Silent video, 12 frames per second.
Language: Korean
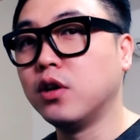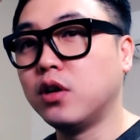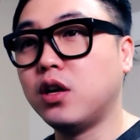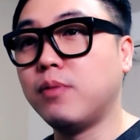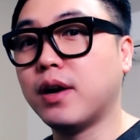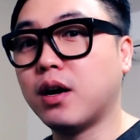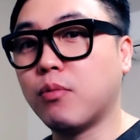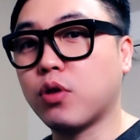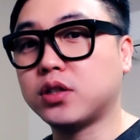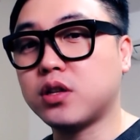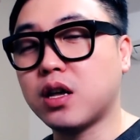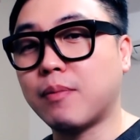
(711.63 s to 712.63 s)
일베가 뭐
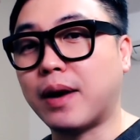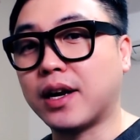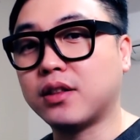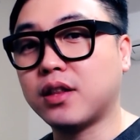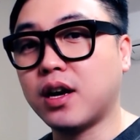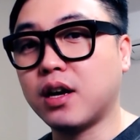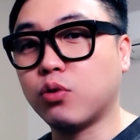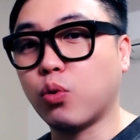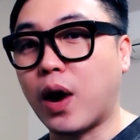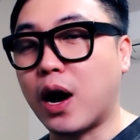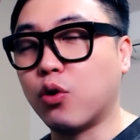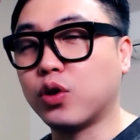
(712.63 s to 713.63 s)
사실상 망했다 해도
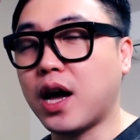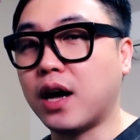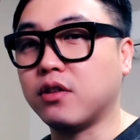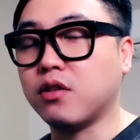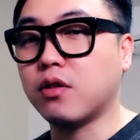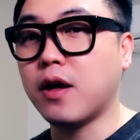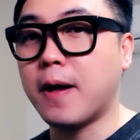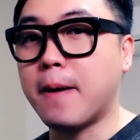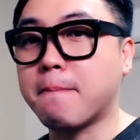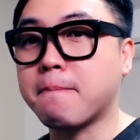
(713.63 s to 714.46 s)
과언이 아닌데.